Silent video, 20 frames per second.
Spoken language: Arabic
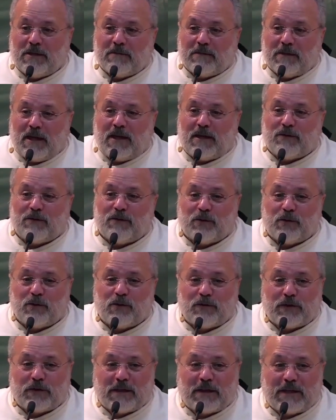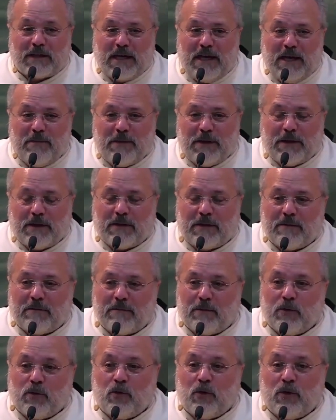تعرفوا كلمة
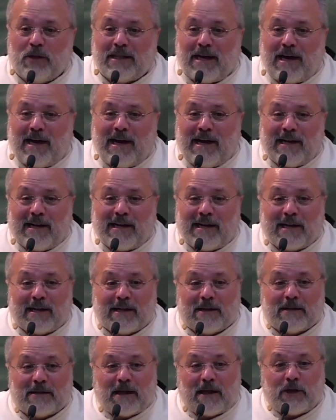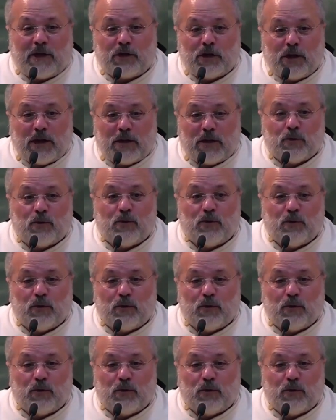بيقول تحركت أحشاؤه